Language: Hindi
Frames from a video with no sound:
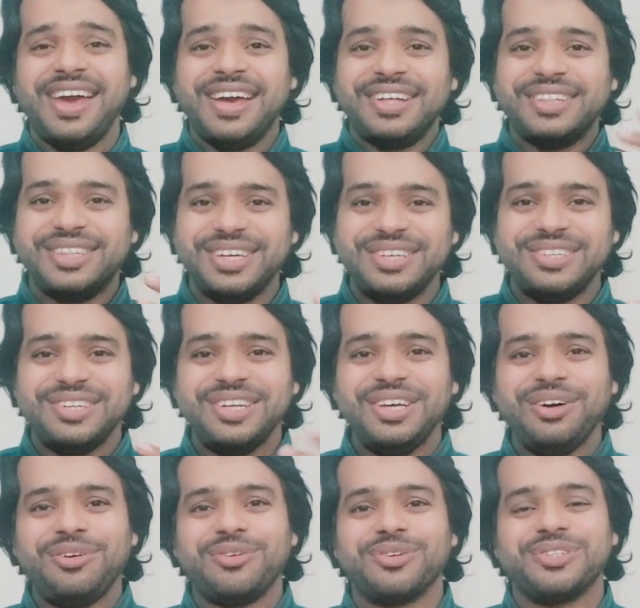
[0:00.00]
तीसरी
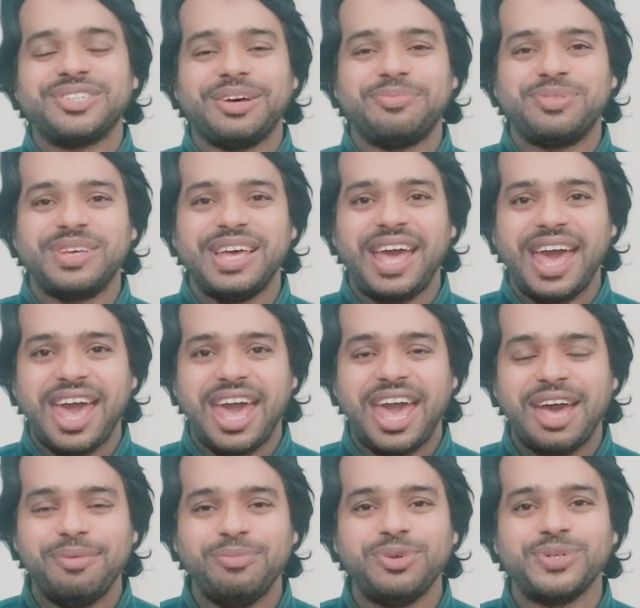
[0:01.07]
और सबसे
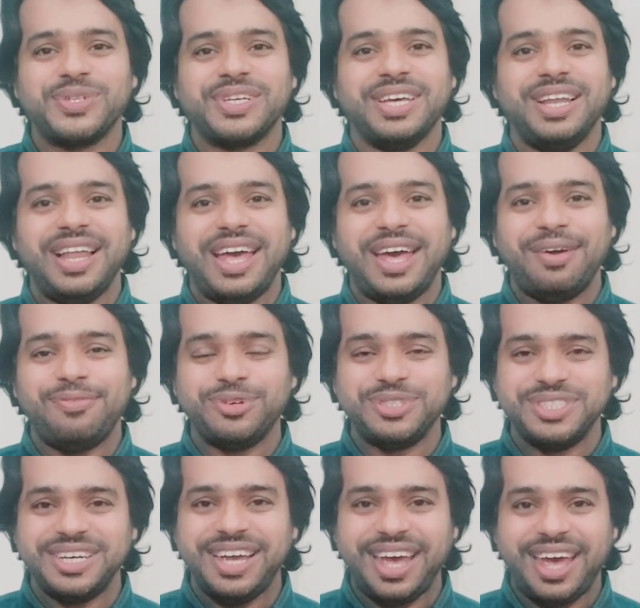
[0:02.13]
अहम जो स्किल है वो
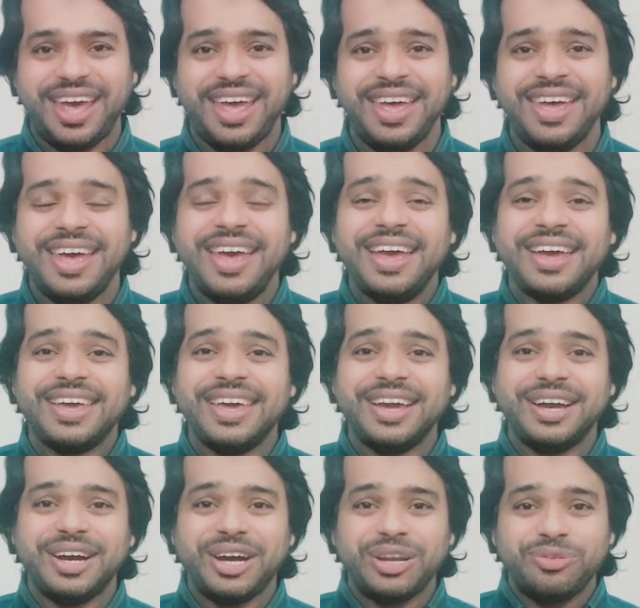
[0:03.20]
ये है कि
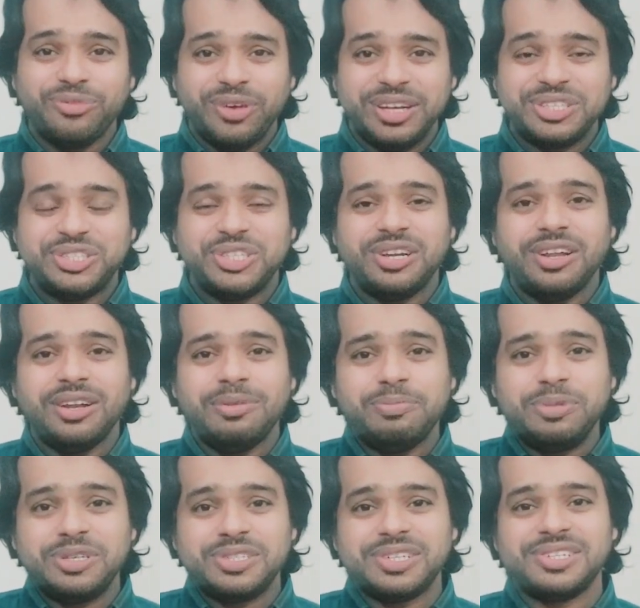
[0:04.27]
कन्वेंशनल
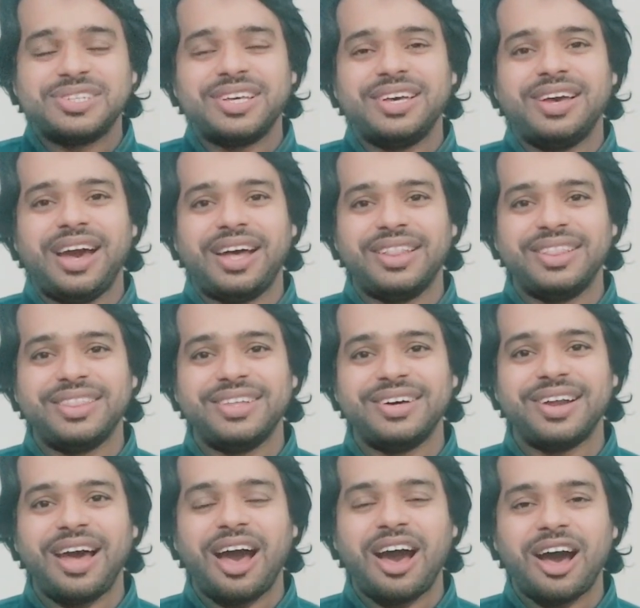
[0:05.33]
बिज़नेस के
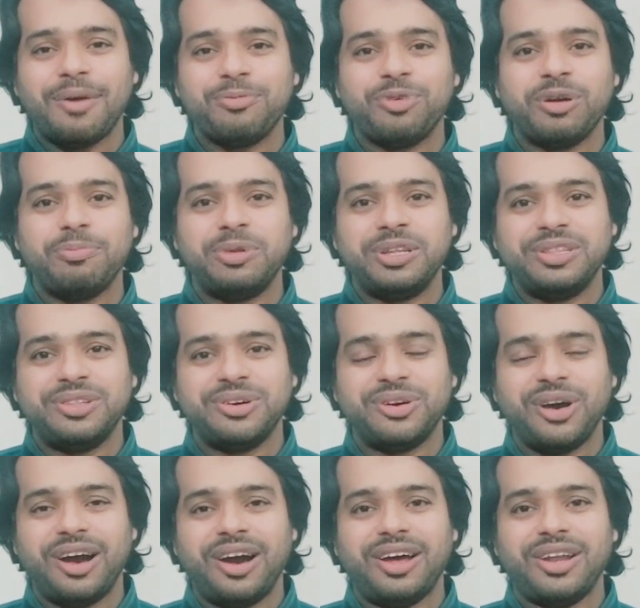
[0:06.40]
अंदर आपको अपनी
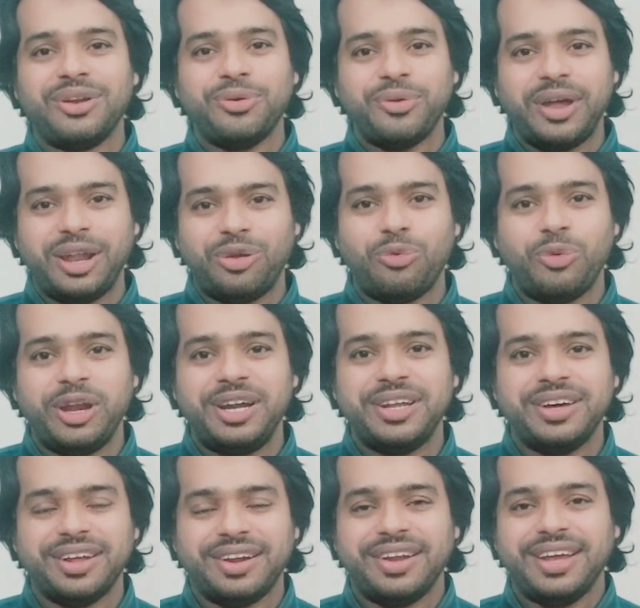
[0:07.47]
दुकान को
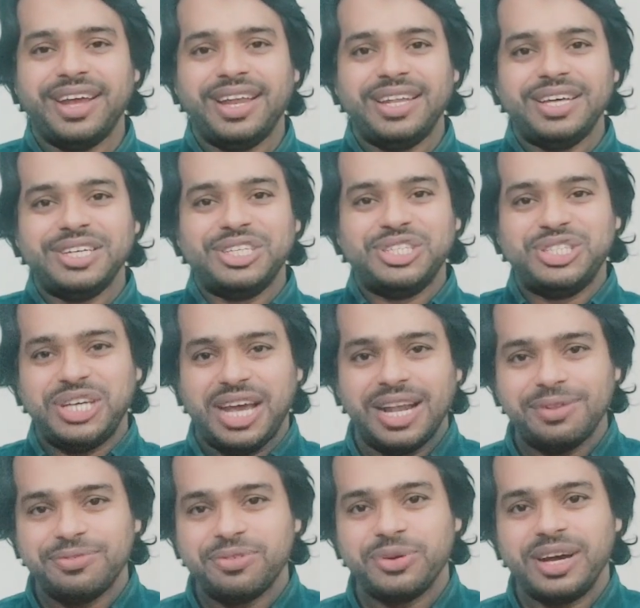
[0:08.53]
रेनोवेट करने के लिए
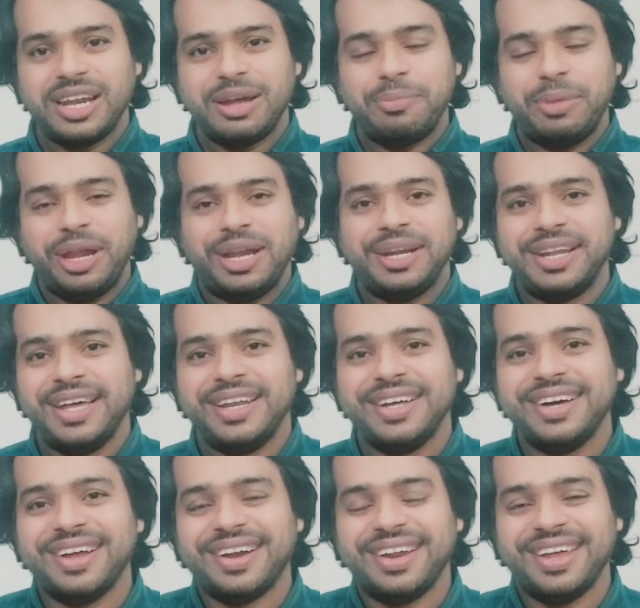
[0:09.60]
शेल्व्स वगैरह मेंटेन
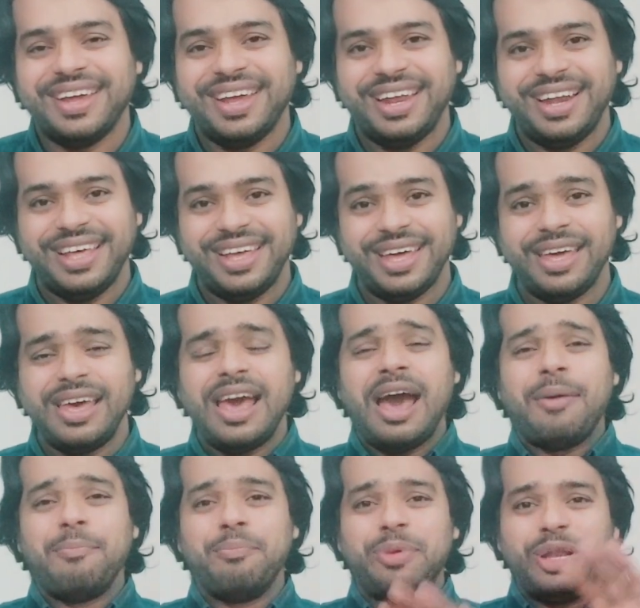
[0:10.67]
करने के लिए
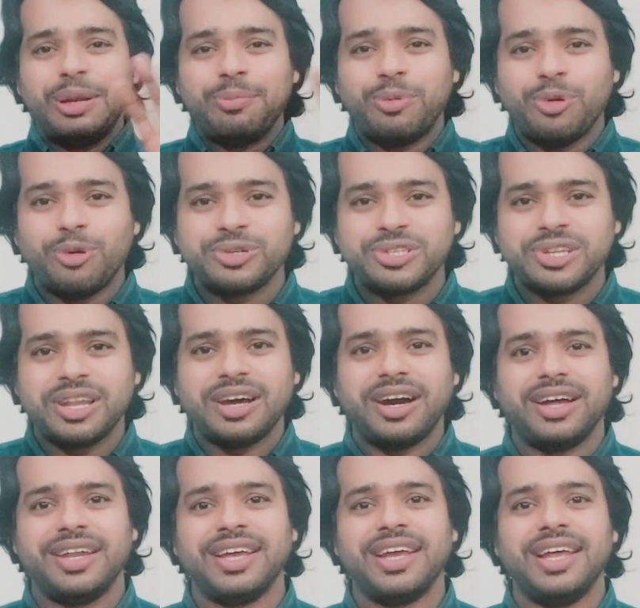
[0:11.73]
बिल बोर्ड्स
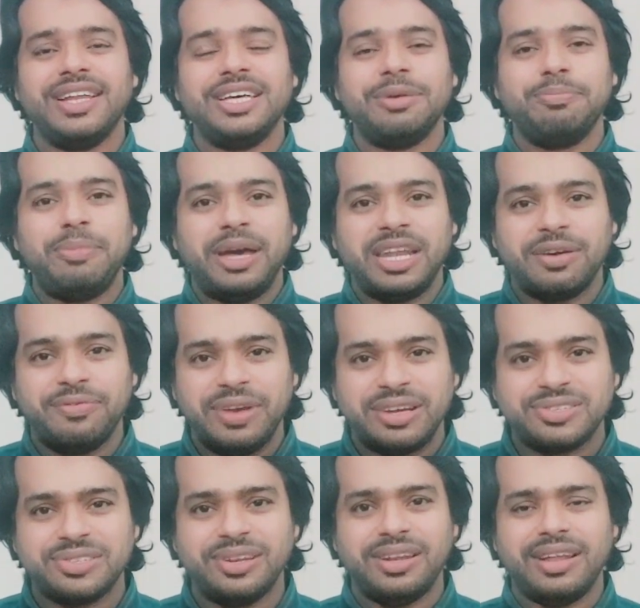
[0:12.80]
लगाने के लिए
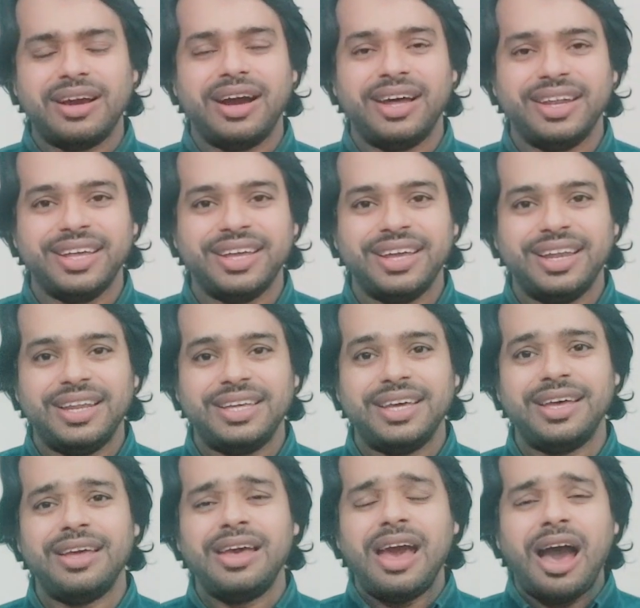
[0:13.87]
पेनाफिक्स लगाने के
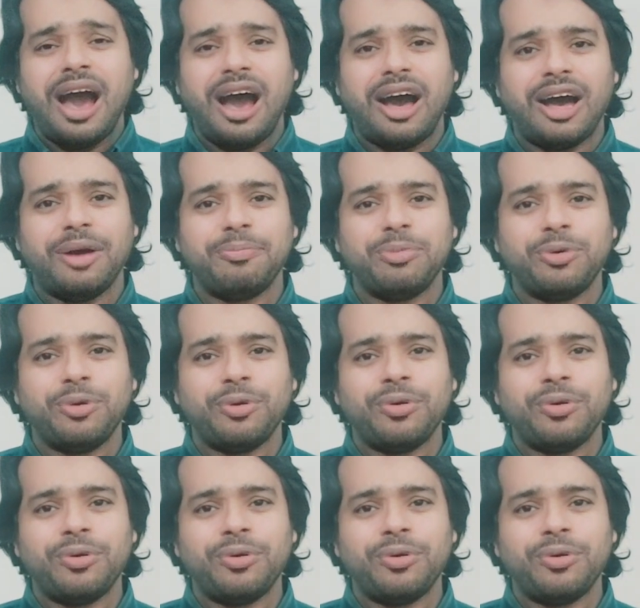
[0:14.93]
लिए आपको